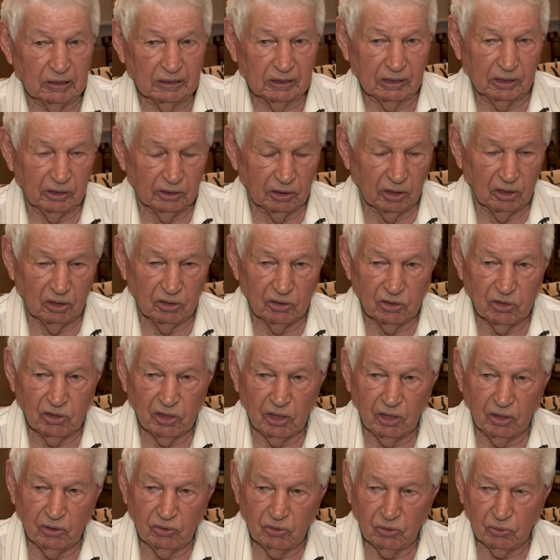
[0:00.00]

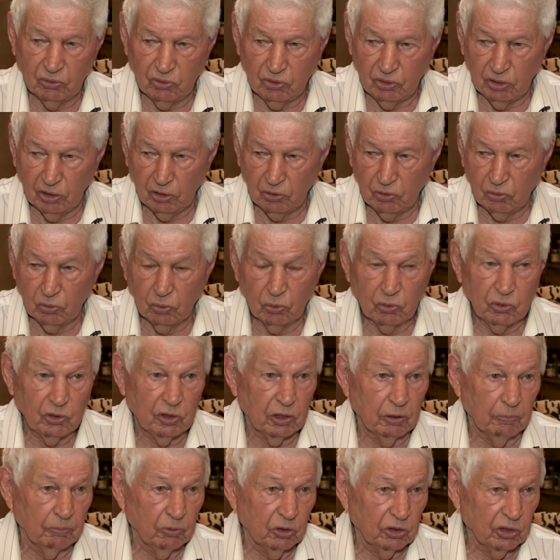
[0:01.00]
канализацию с
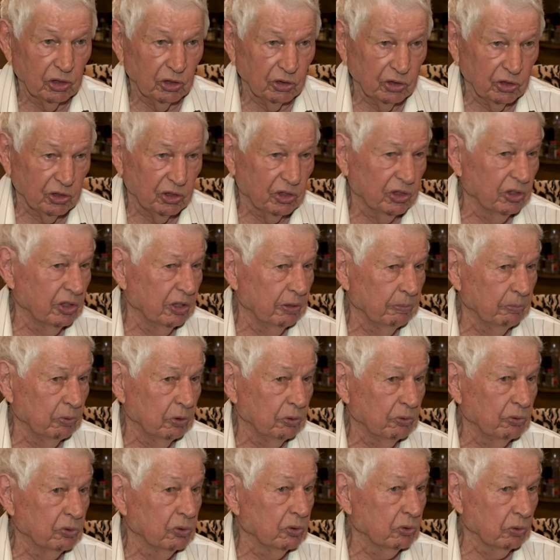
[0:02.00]
насосными, с
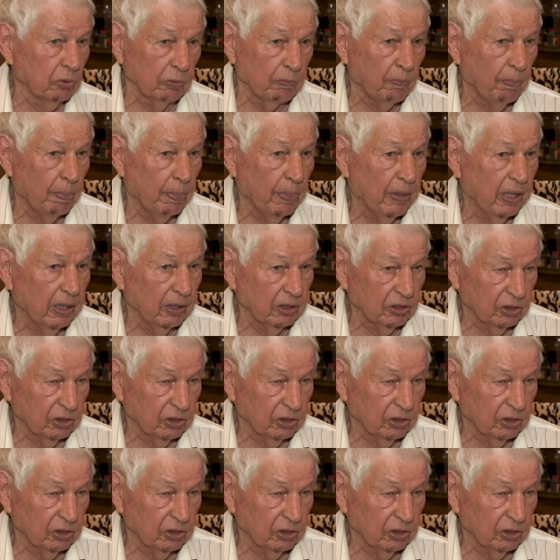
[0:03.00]
очистными и все, а